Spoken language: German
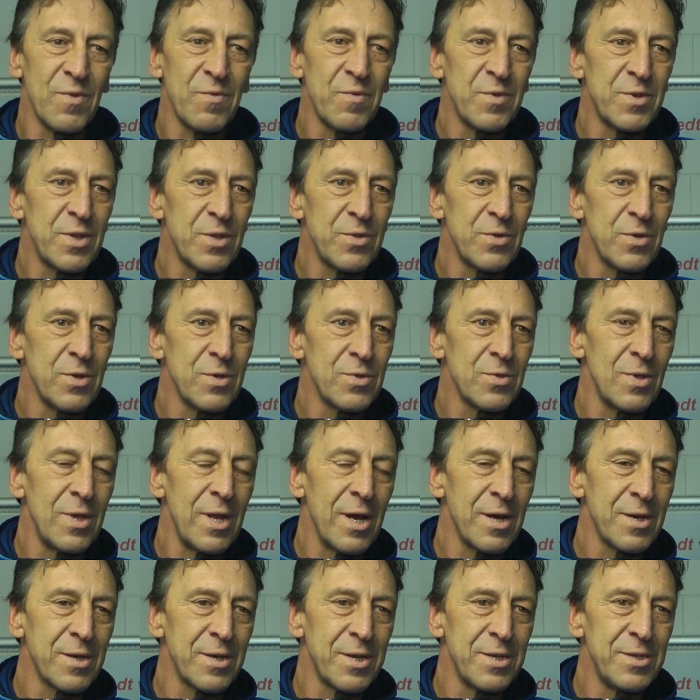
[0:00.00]
wollen wir natürlich so
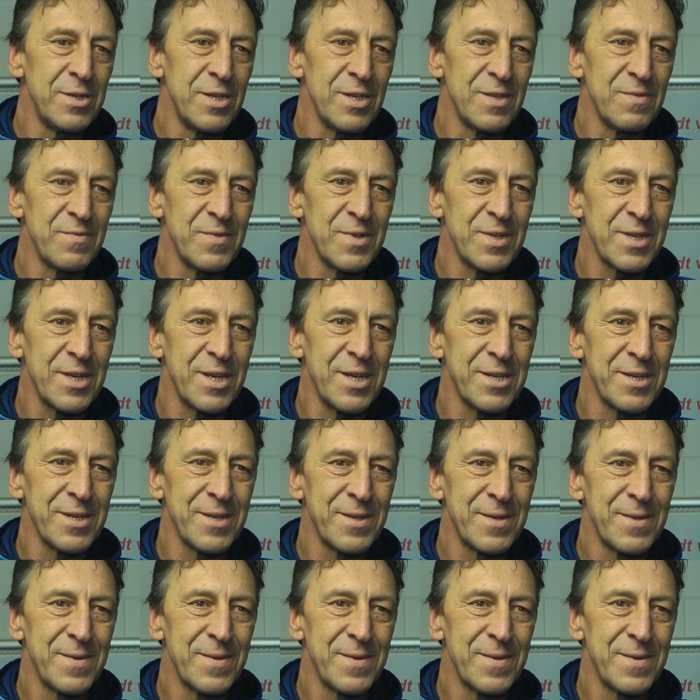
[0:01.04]
lange genießen, wie es geht.